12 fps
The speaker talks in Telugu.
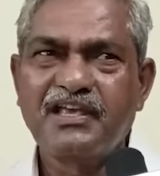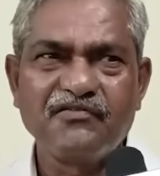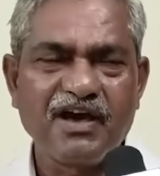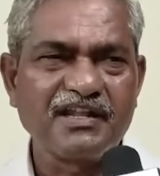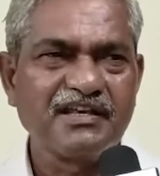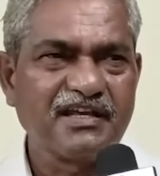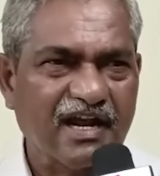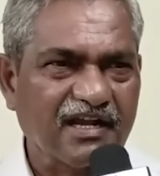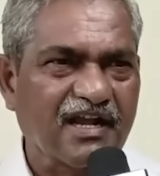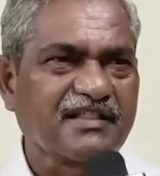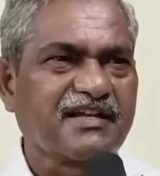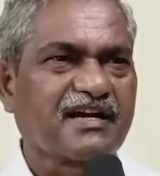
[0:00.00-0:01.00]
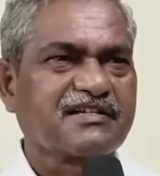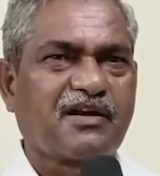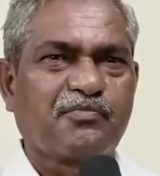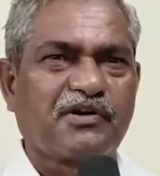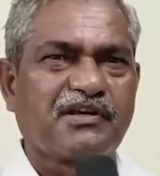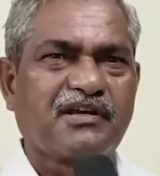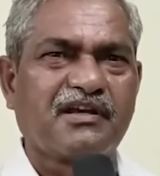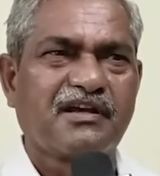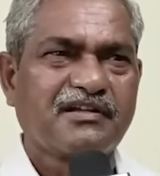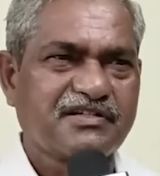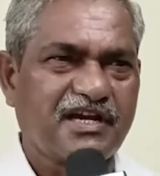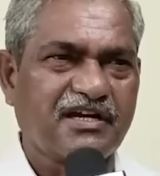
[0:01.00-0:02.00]
ఈవేళ ఈ రకంగా దిగజారిపోయి
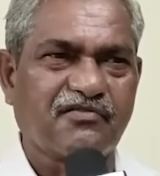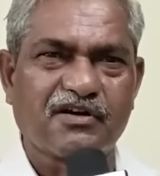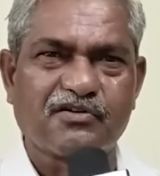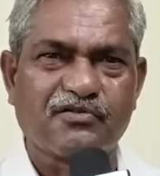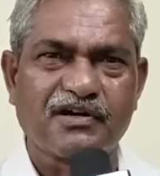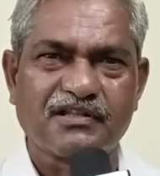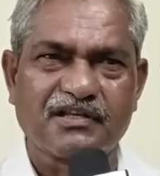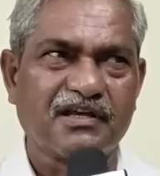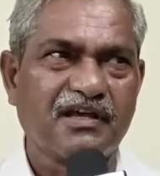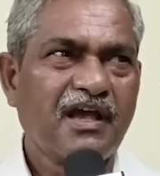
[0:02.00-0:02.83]
చేయటం అన్నటువంటిది